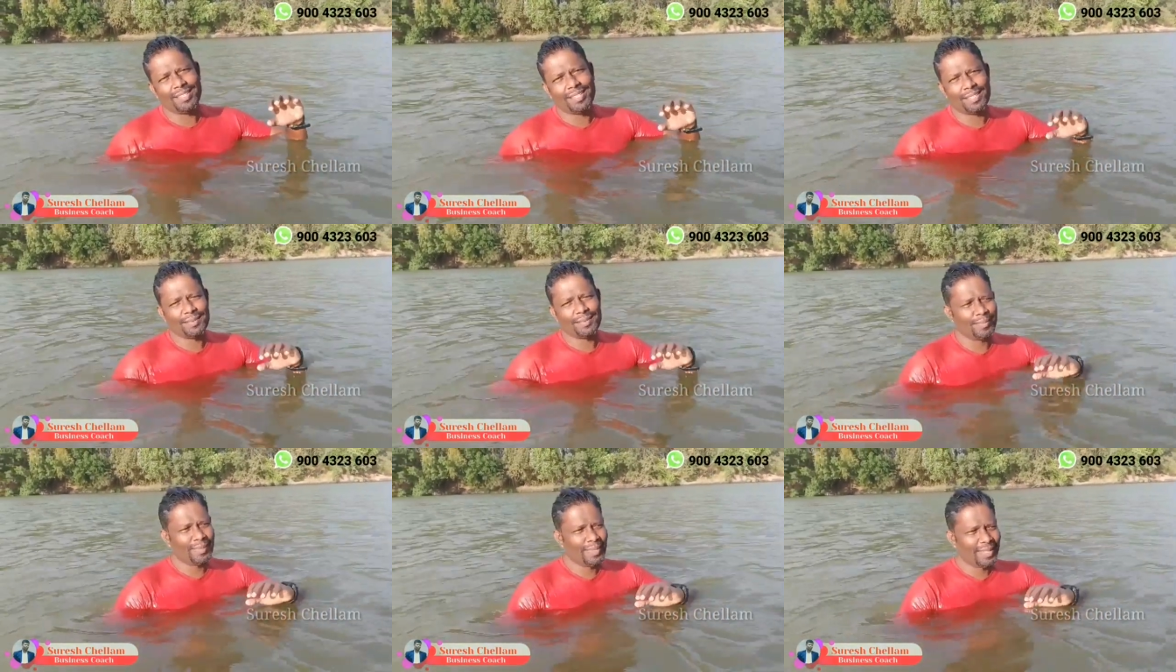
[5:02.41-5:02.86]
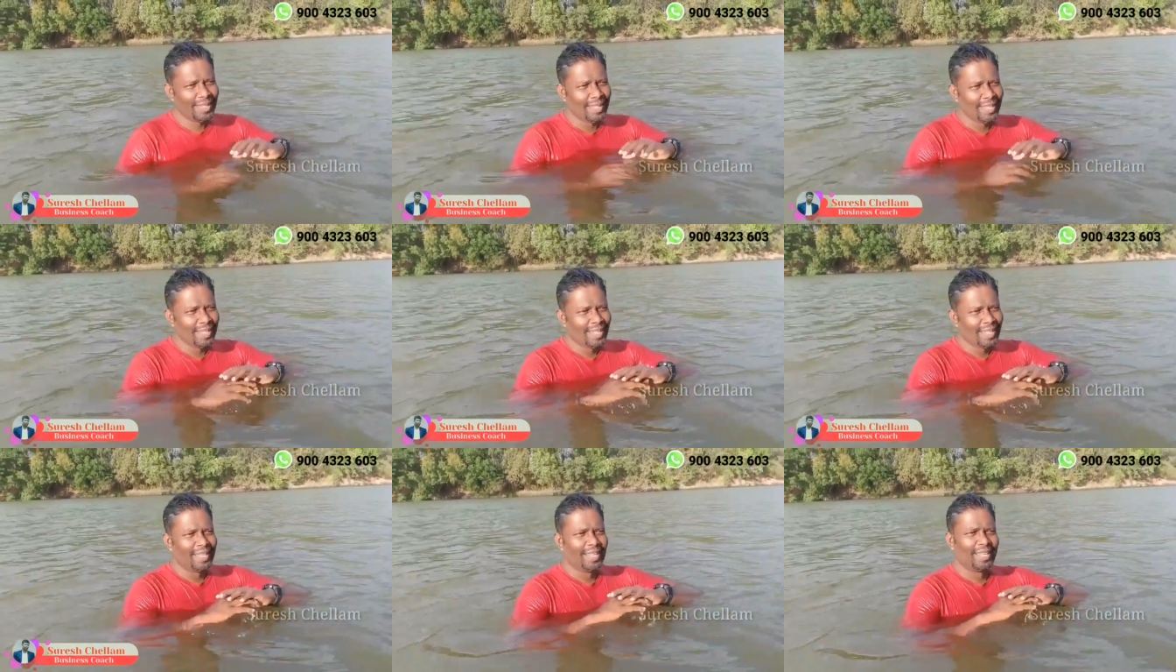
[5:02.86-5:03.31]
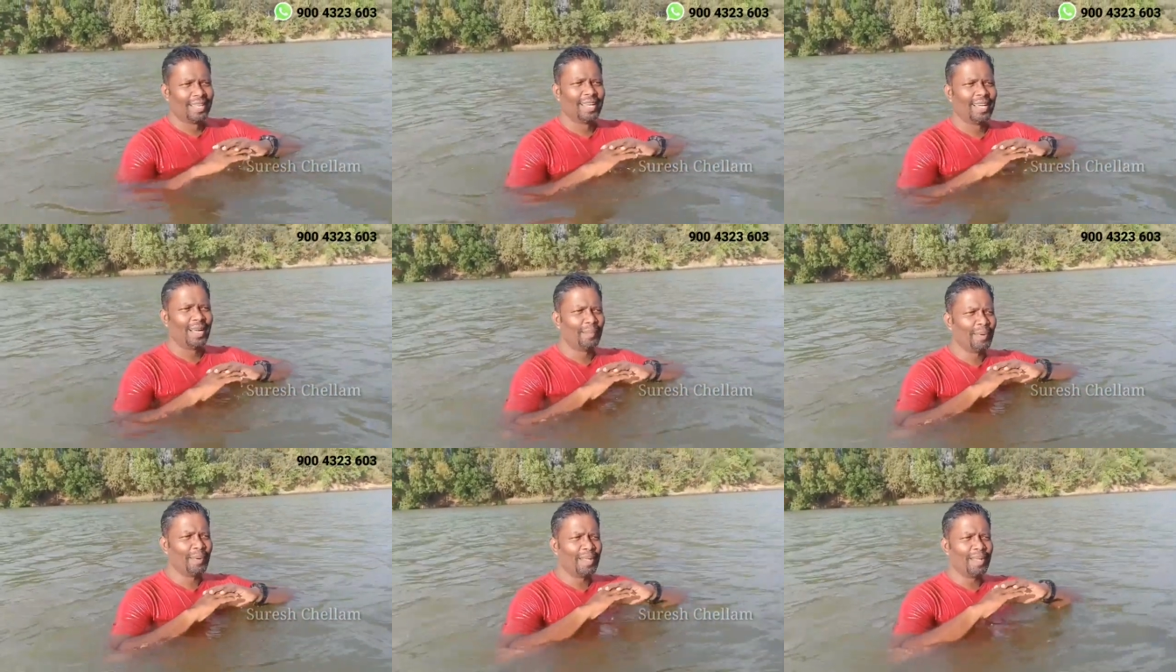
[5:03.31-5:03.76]
நிச்சயம்
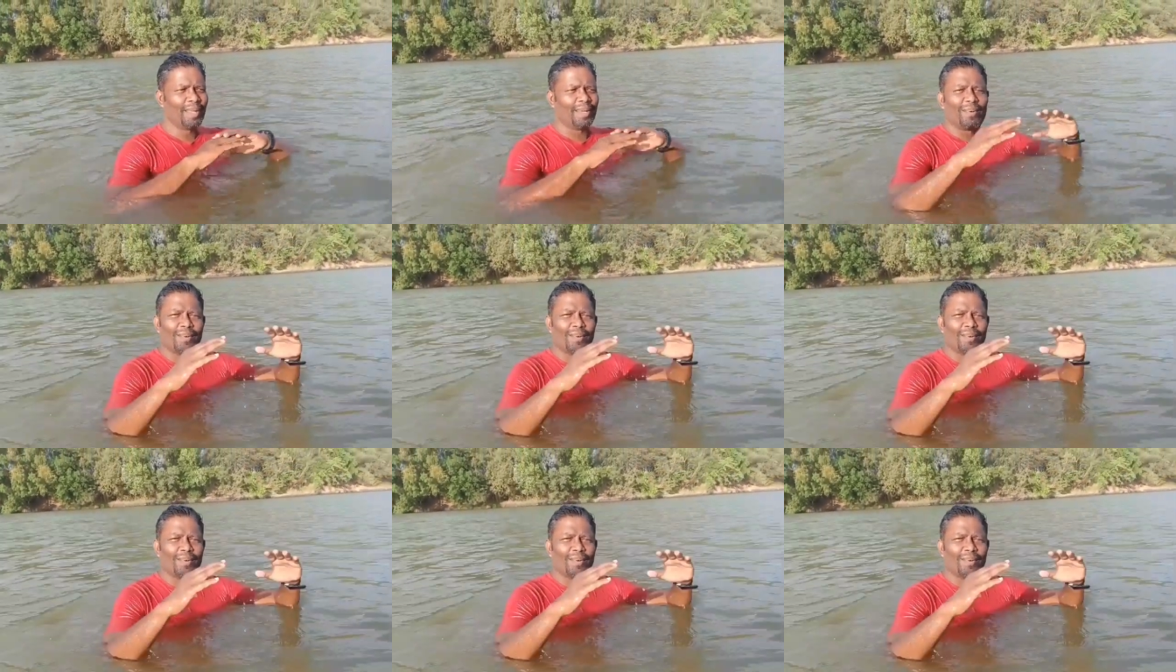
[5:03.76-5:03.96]
அப்படியே